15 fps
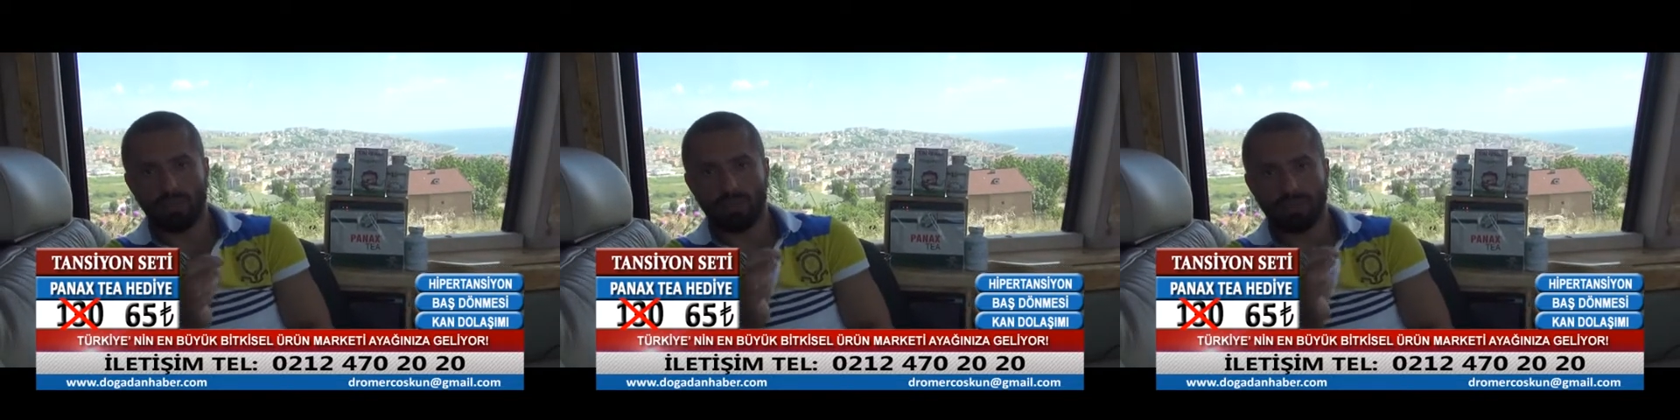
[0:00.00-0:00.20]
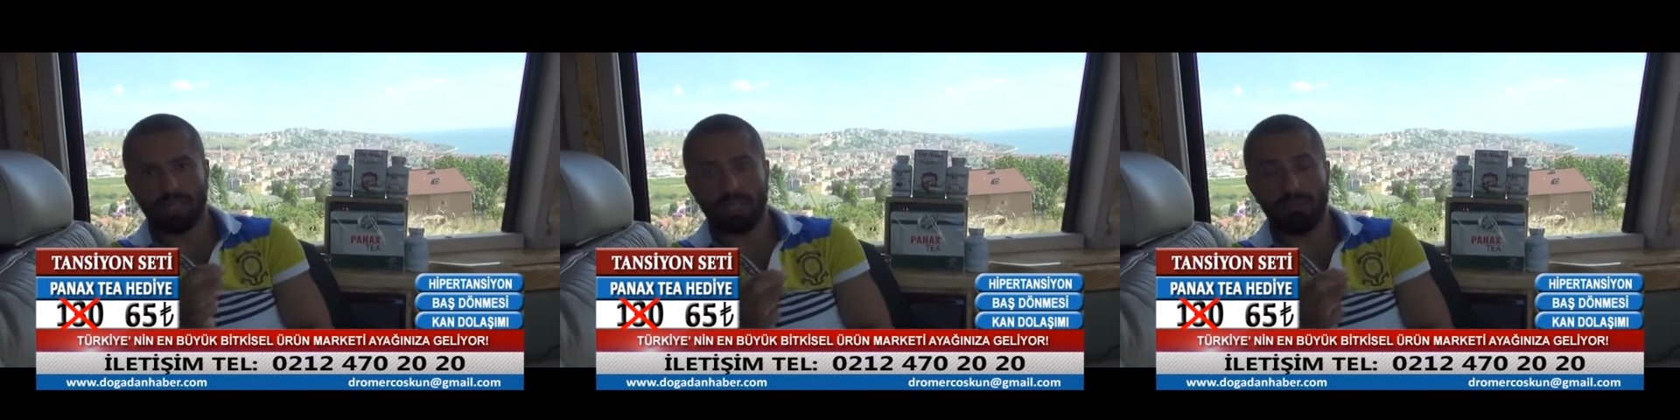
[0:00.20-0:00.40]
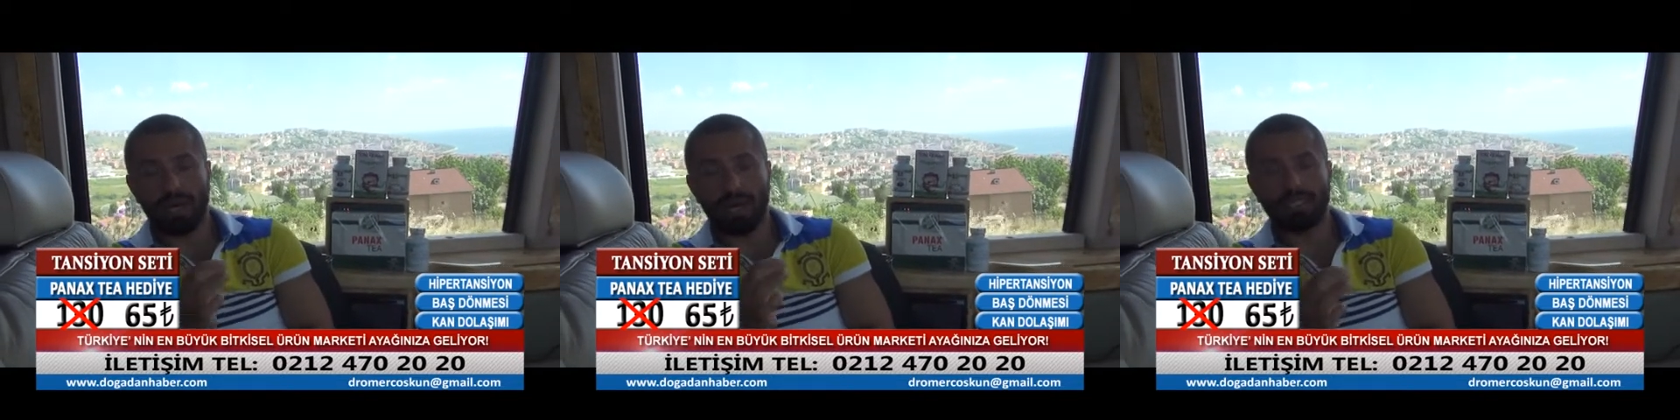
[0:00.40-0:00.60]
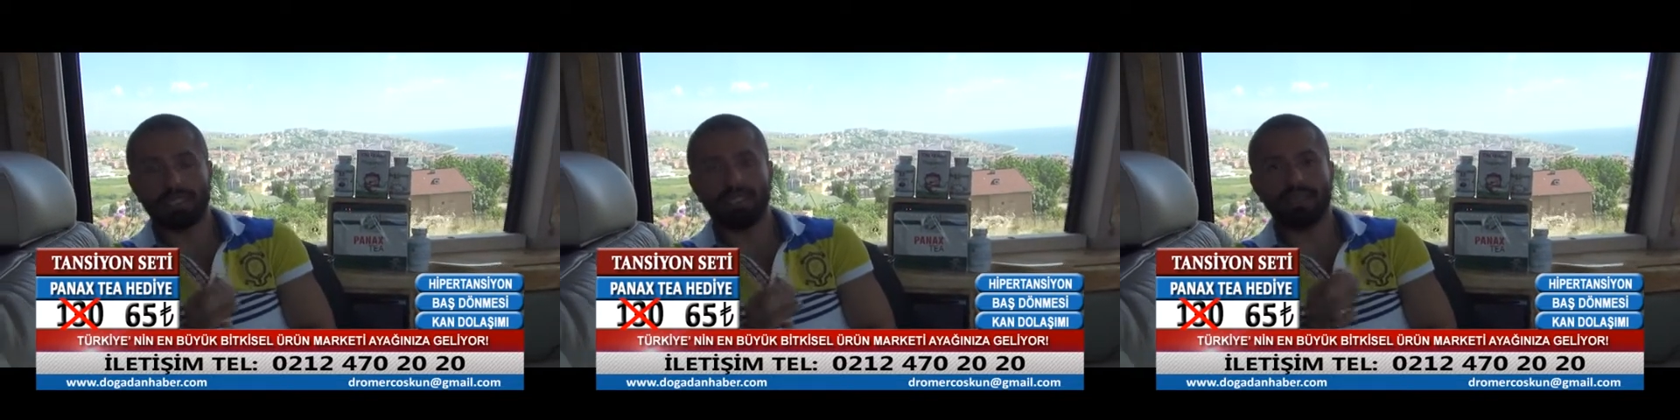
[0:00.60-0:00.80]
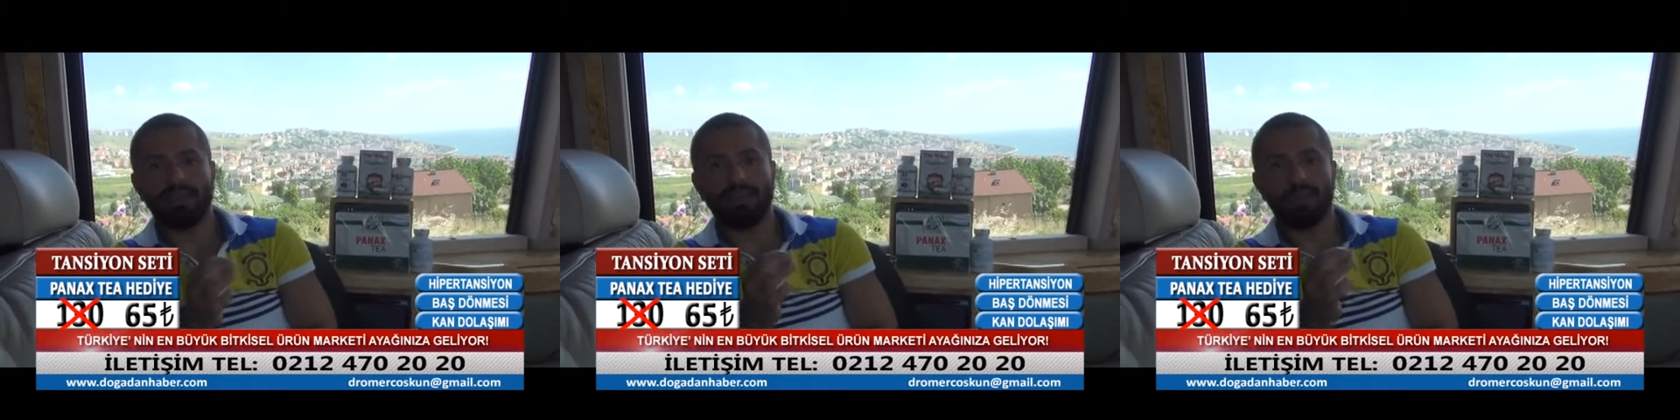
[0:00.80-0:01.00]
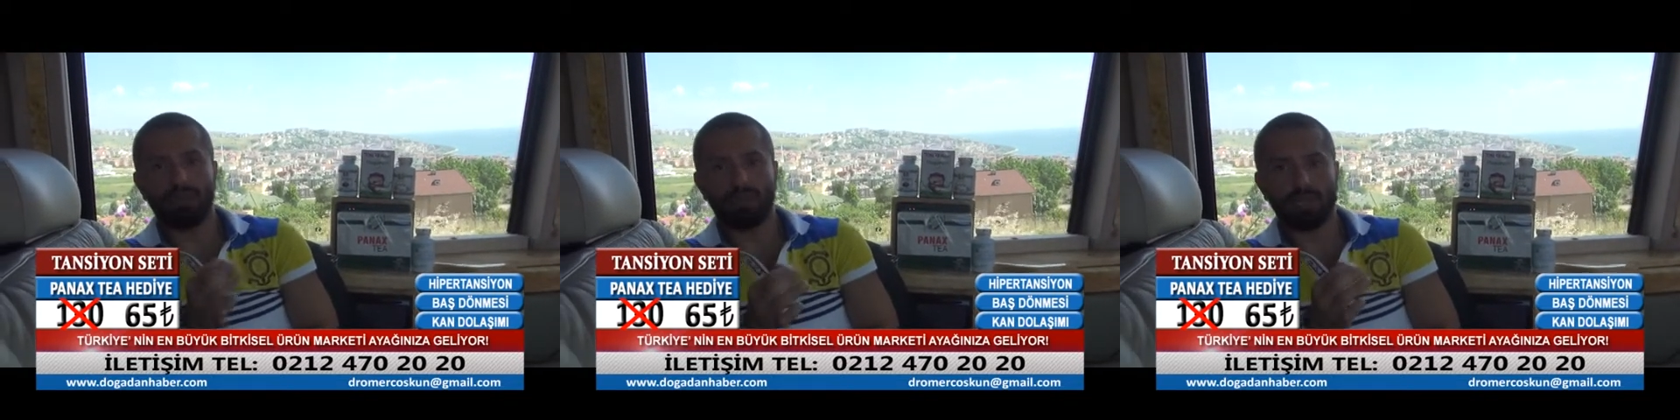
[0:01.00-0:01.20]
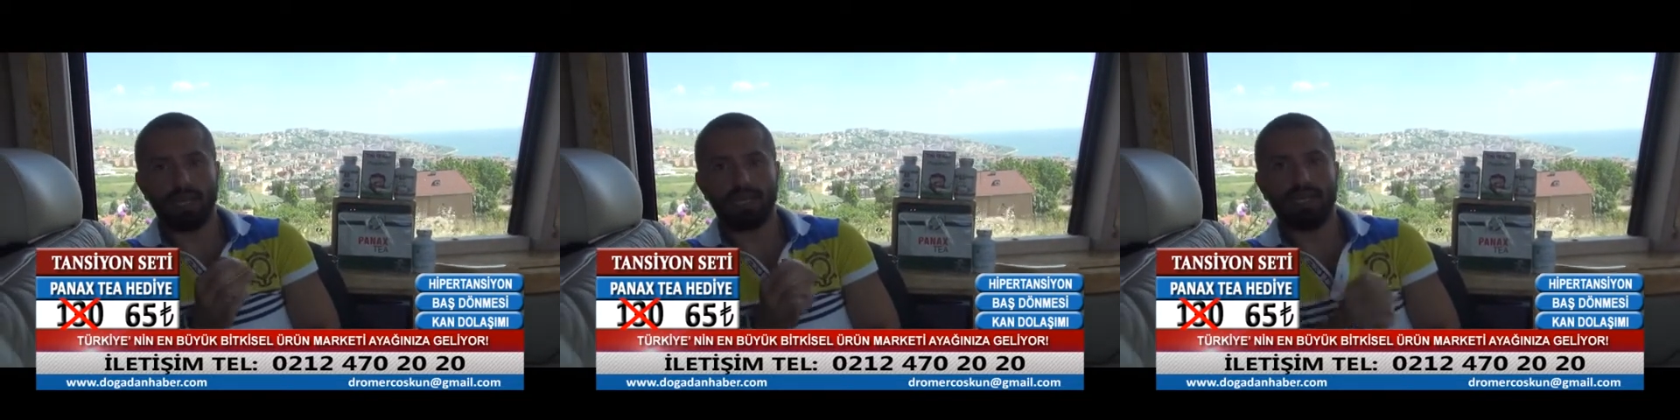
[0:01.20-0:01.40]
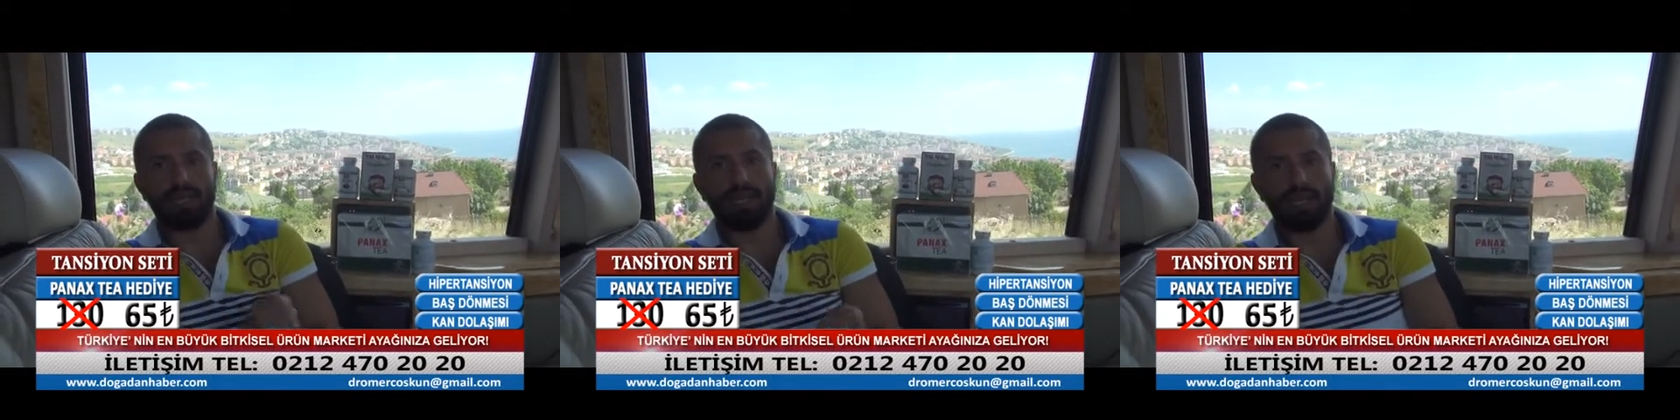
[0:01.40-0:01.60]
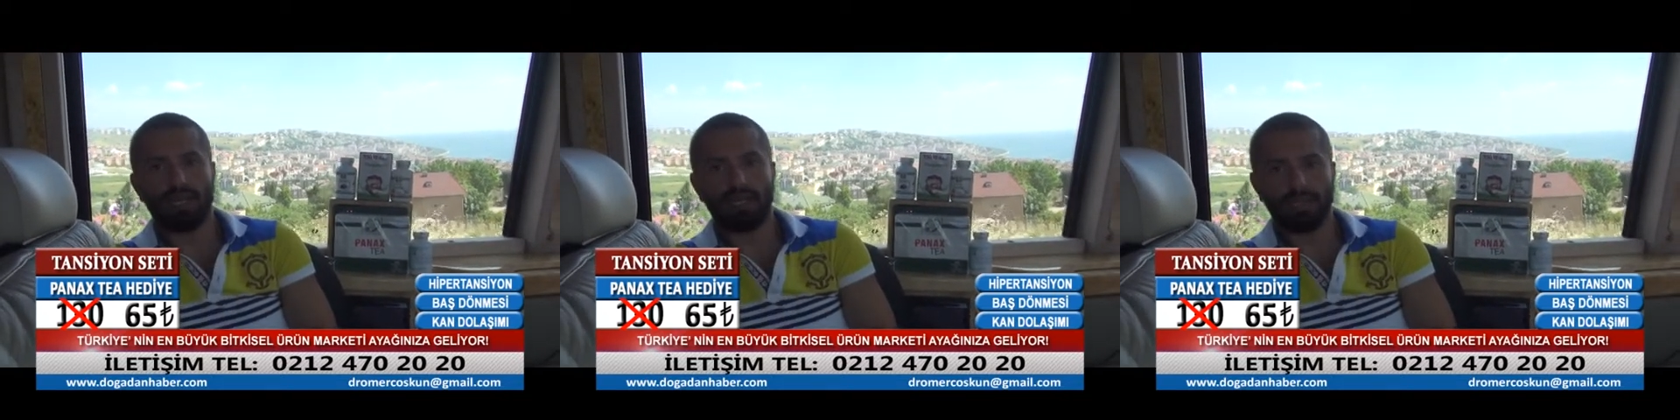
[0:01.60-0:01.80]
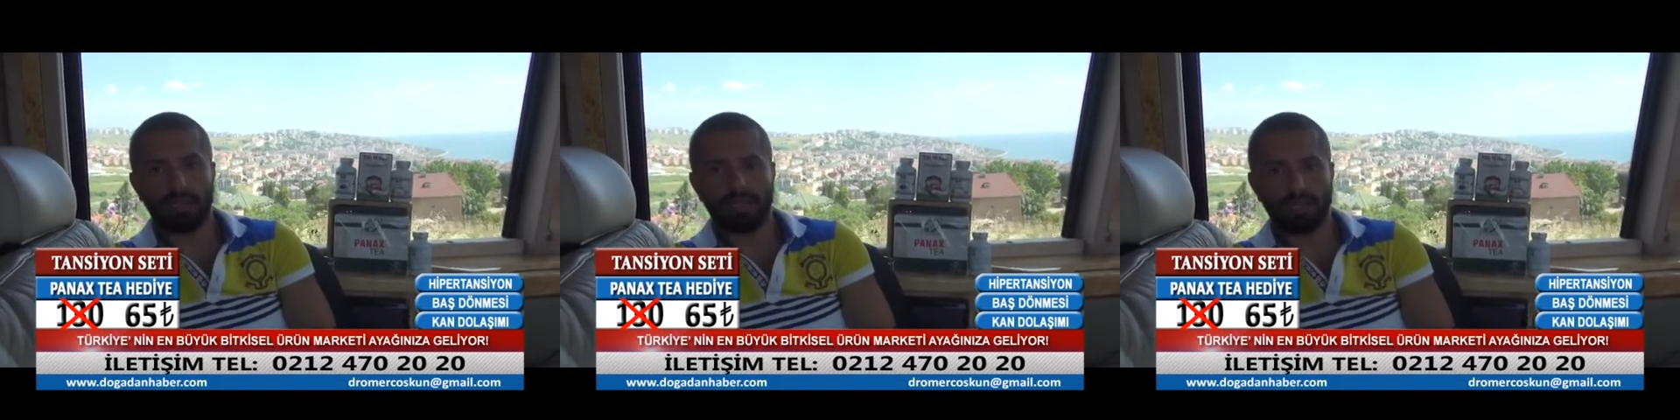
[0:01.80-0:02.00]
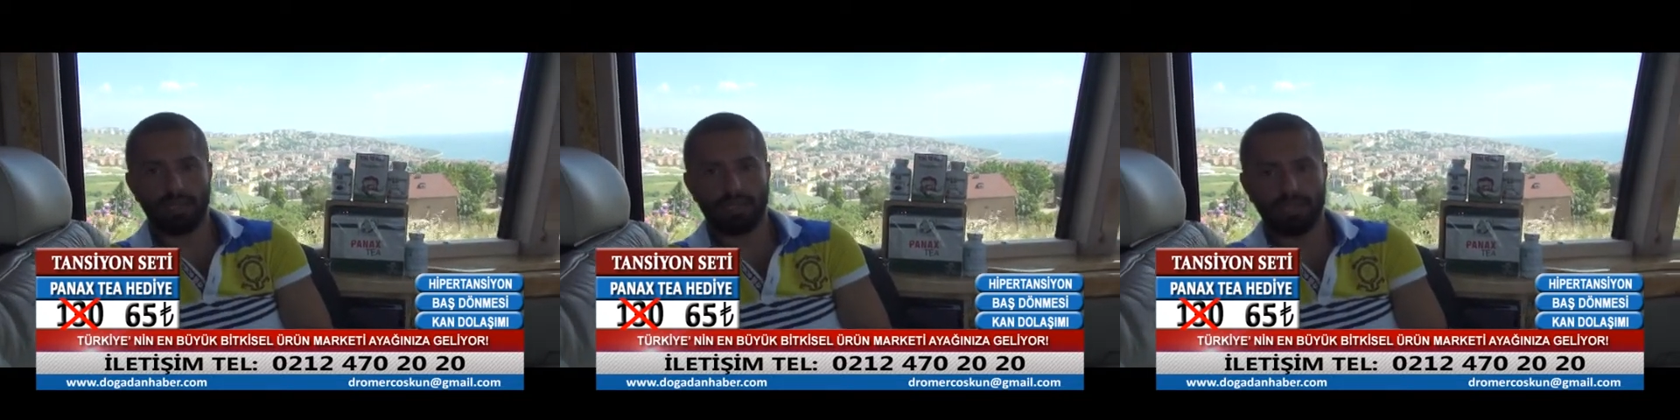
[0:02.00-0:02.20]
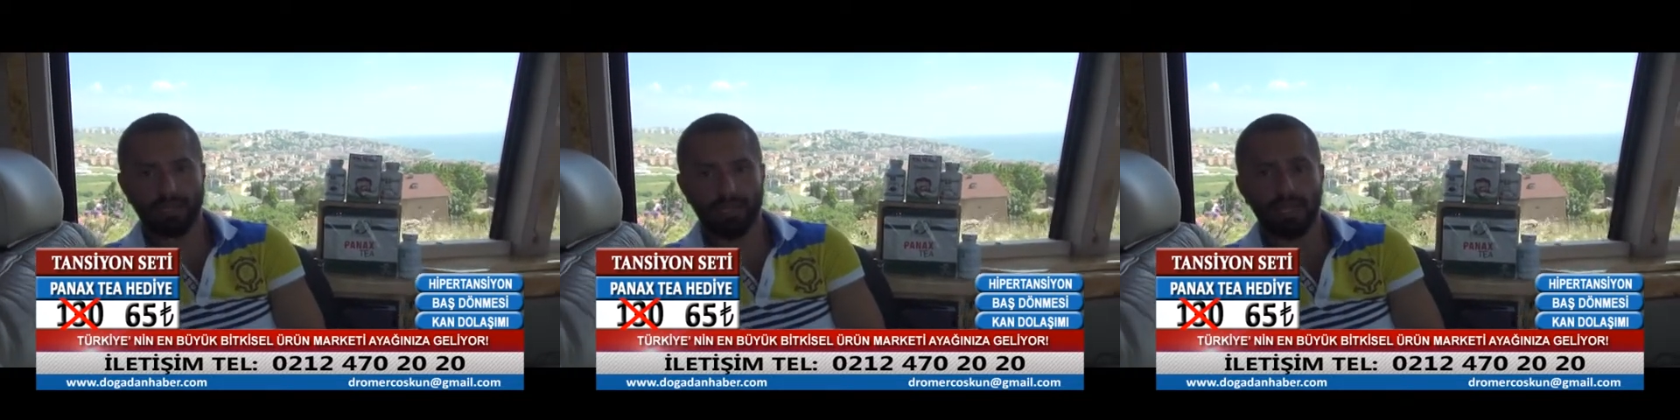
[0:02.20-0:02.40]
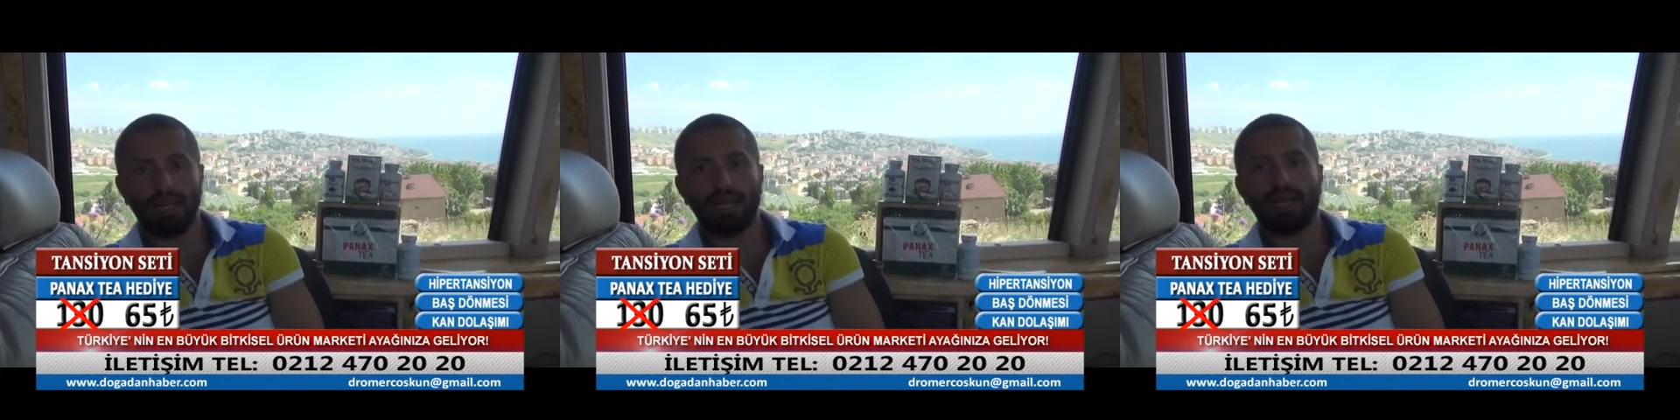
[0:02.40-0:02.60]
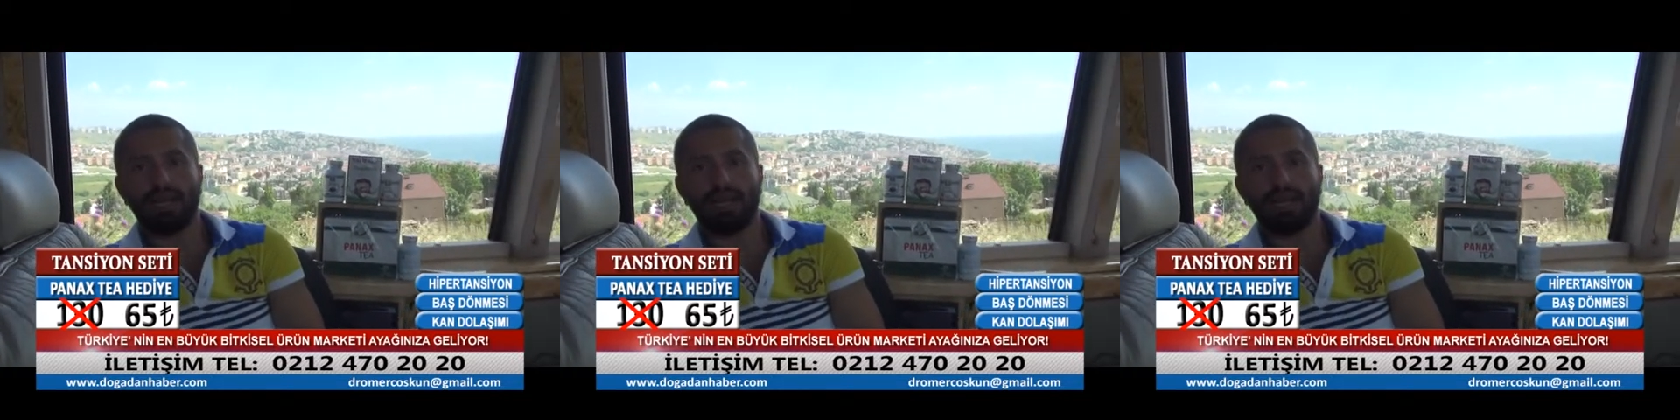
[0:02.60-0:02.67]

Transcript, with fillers: zamanında ve güzel değerlendirildiğinde